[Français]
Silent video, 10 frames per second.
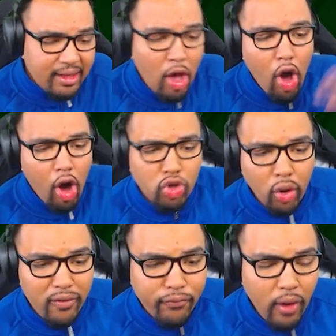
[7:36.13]
encore
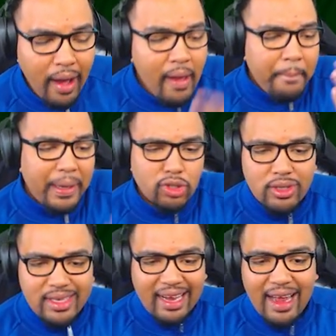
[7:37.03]
une fois, parce que
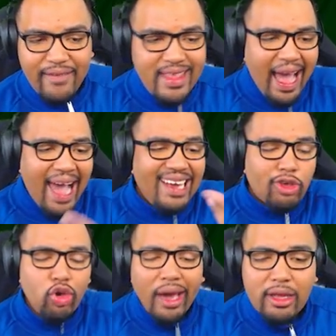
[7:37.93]
Zach Lavin a
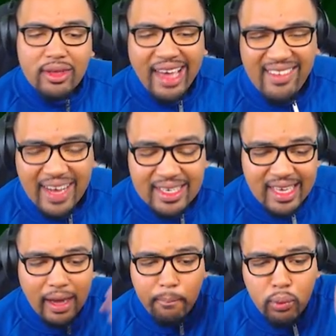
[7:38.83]
écœuré notre
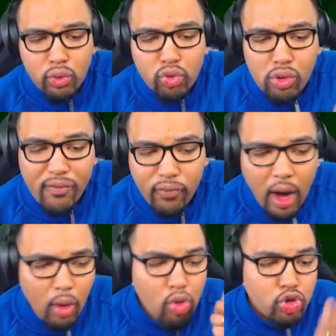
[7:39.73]
adversaire plus d'une
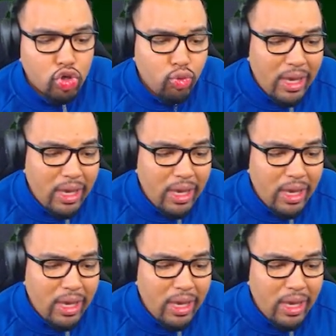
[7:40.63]
fois aujourd'hui.